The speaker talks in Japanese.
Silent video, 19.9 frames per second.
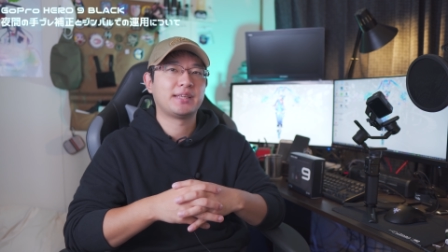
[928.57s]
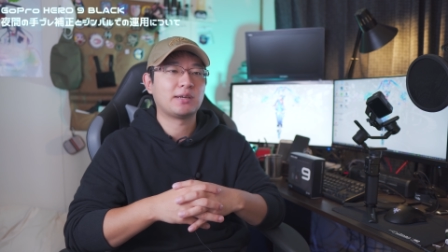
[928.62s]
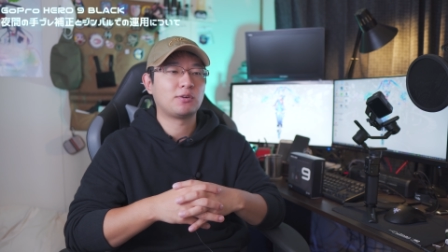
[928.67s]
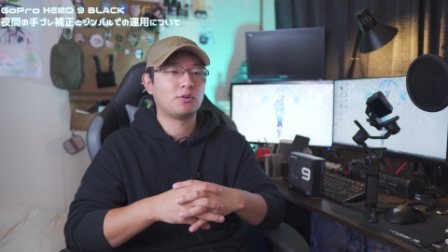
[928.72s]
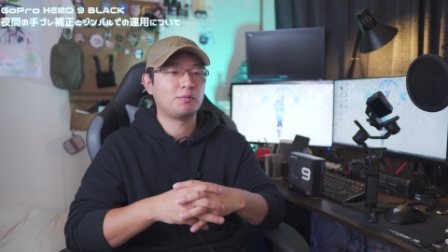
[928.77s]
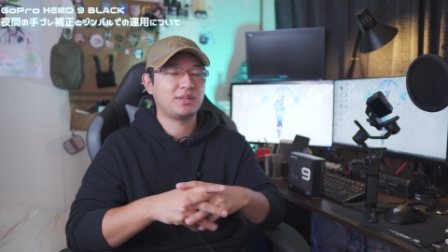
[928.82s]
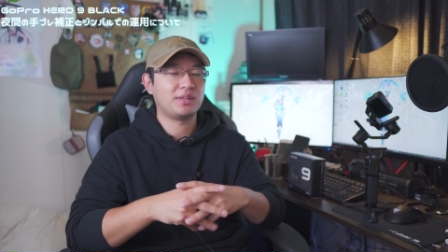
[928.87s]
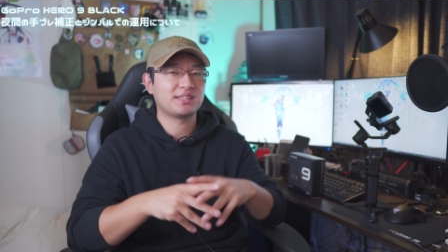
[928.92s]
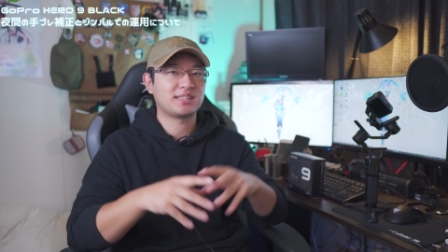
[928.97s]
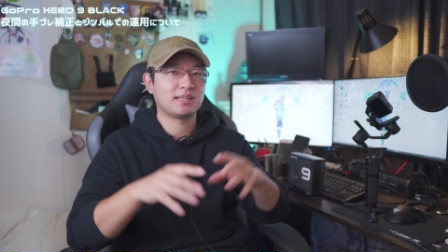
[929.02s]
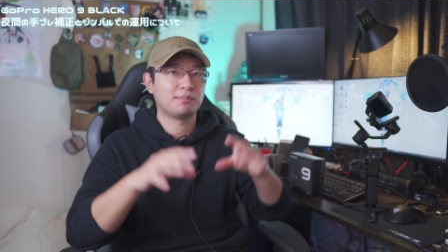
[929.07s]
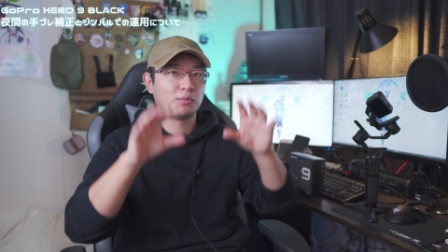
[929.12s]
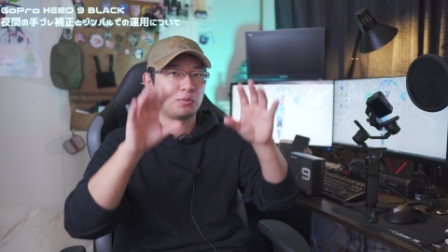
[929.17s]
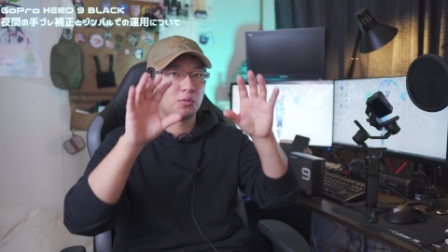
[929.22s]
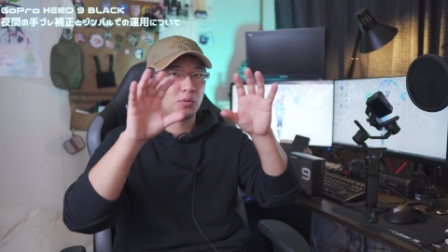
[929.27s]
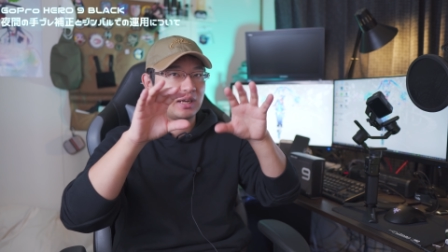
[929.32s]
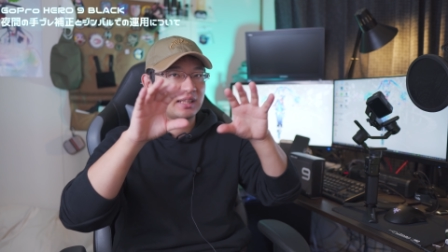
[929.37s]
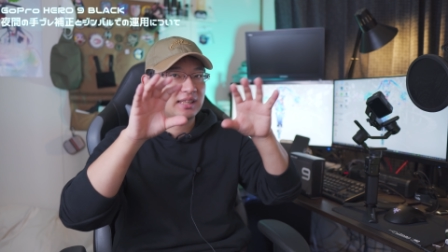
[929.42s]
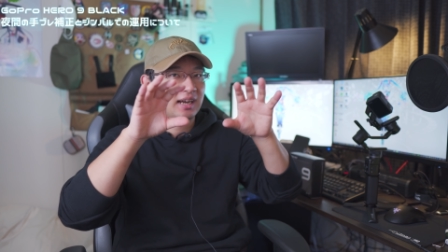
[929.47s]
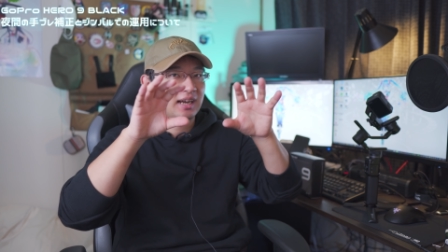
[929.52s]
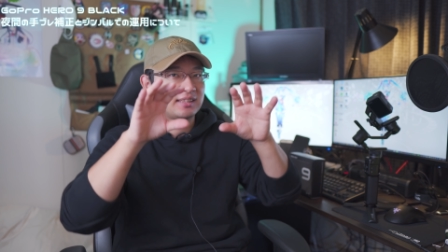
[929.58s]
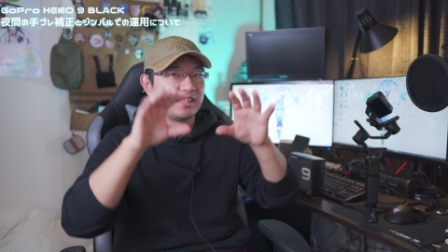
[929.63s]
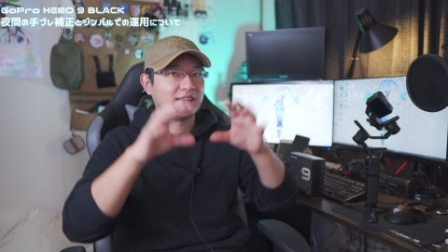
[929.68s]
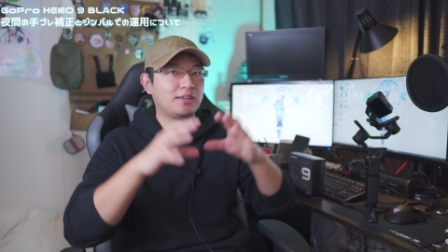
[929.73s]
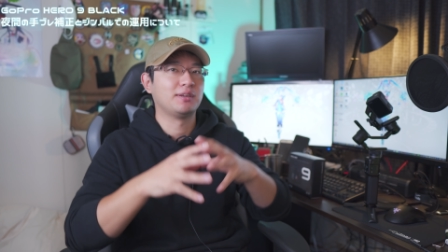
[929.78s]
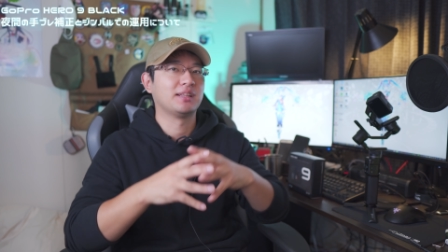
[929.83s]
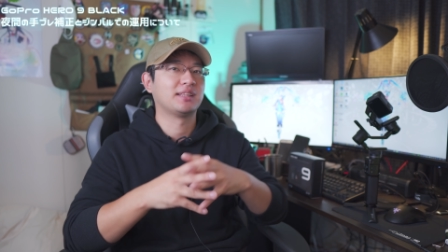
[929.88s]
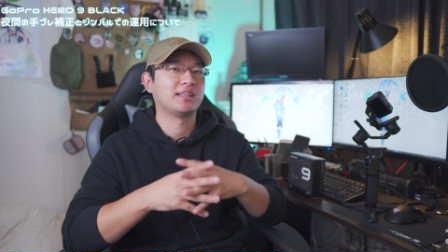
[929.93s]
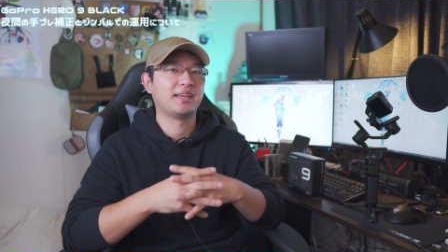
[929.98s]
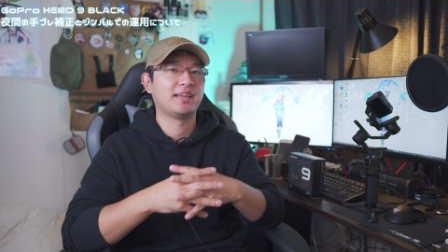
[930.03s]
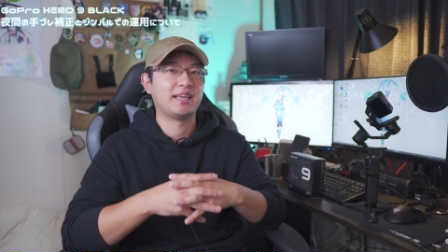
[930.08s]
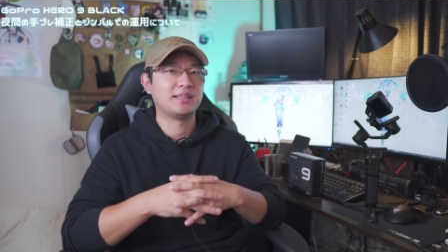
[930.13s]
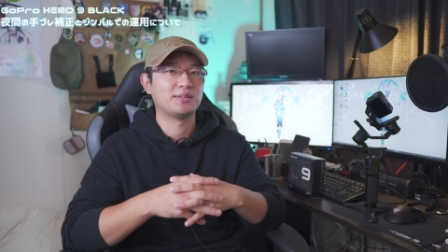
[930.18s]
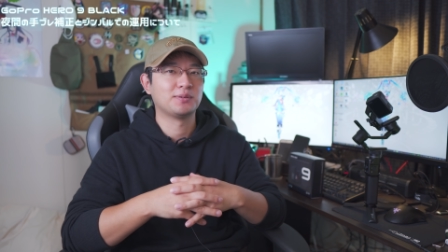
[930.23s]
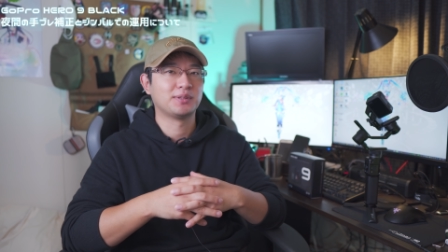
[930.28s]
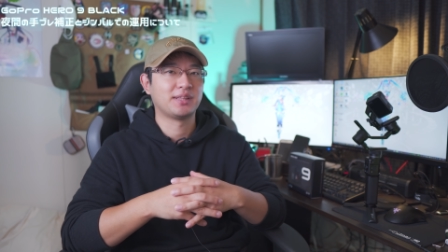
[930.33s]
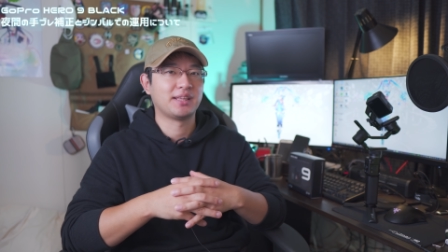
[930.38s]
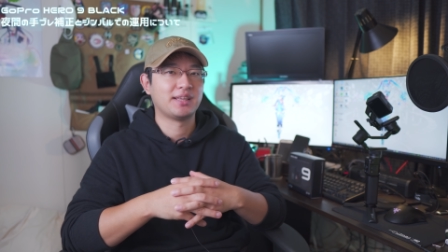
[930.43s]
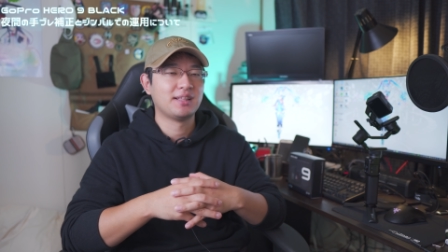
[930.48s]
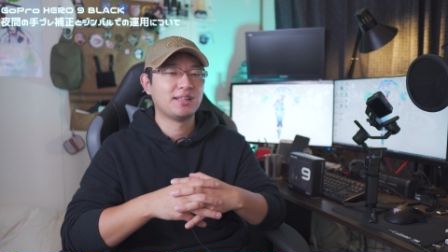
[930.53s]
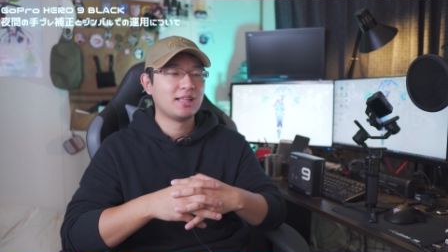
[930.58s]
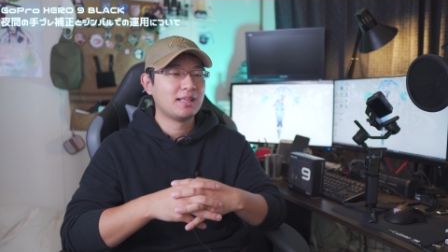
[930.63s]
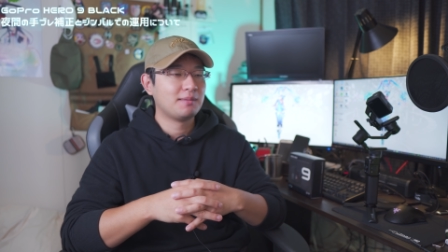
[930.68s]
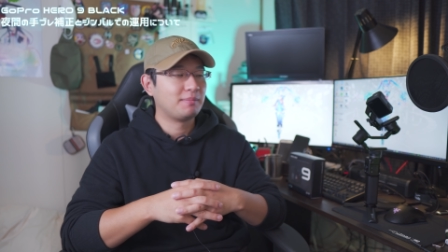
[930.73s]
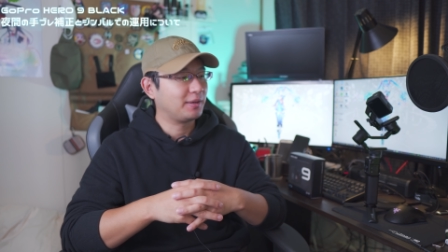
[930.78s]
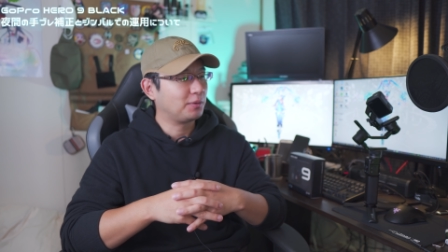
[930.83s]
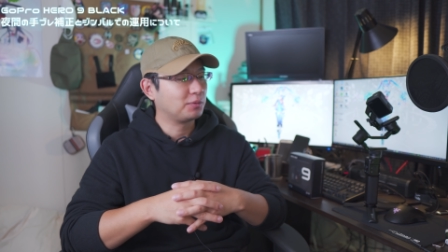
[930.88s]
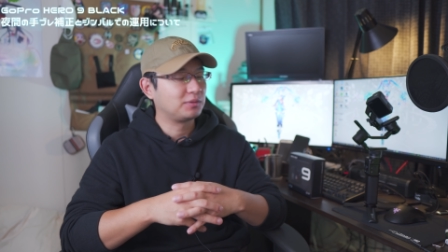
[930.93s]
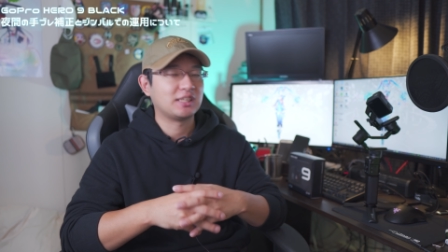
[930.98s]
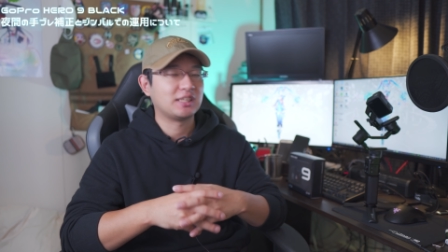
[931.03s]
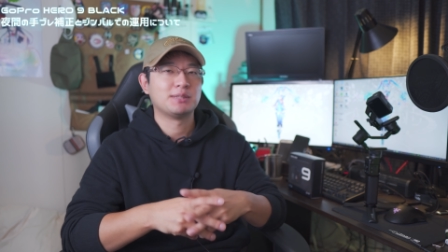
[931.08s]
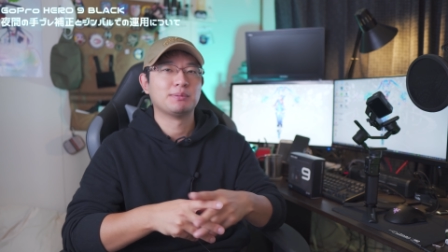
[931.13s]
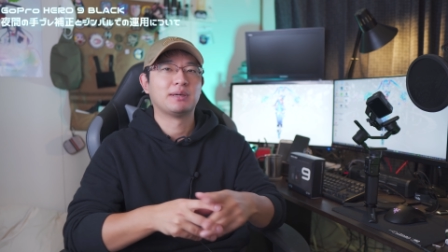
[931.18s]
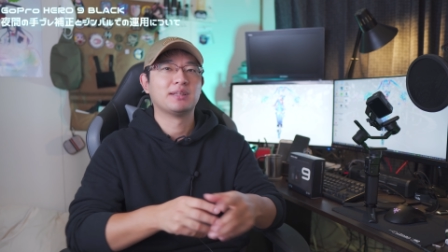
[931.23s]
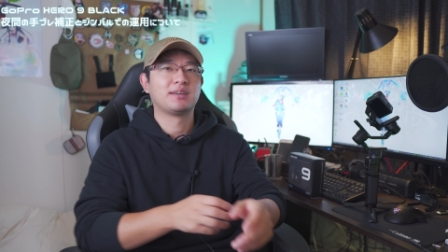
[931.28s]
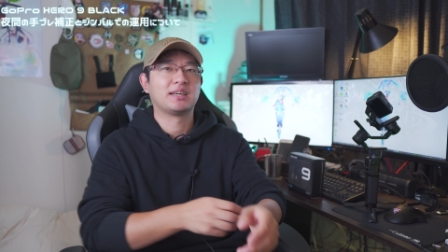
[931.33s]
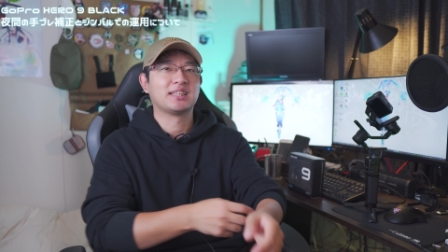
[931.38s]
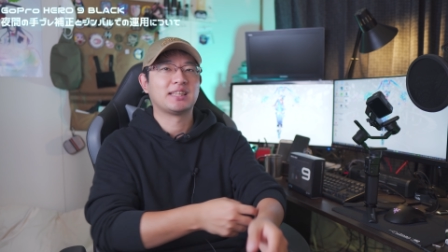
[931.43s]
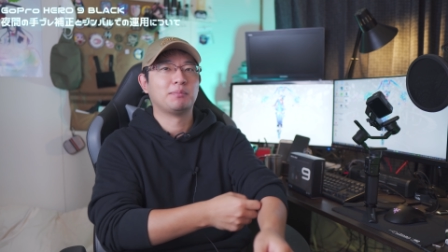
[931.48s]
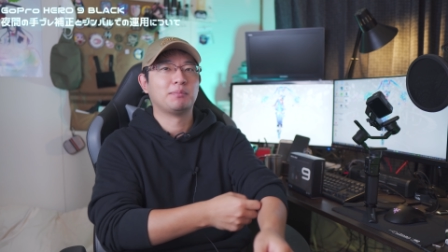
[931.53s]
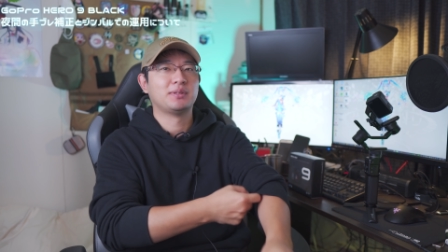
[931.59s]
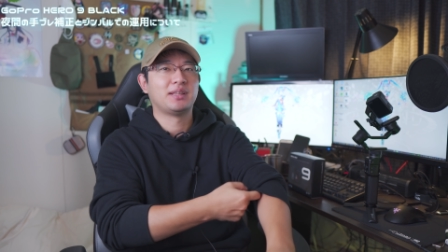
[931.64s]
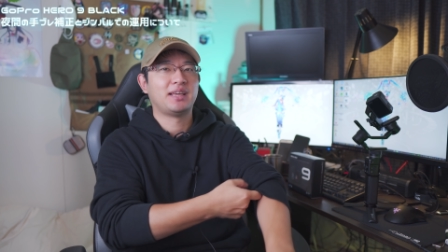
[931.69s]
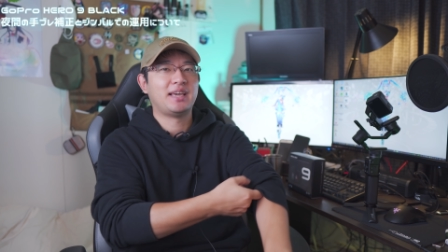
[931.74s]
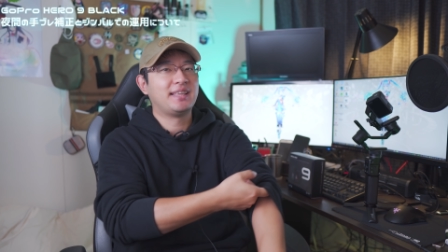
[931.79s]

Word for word: 結構皆さんもこうガタガタ揺れた映像で、まあ、酔ってしまう方もね、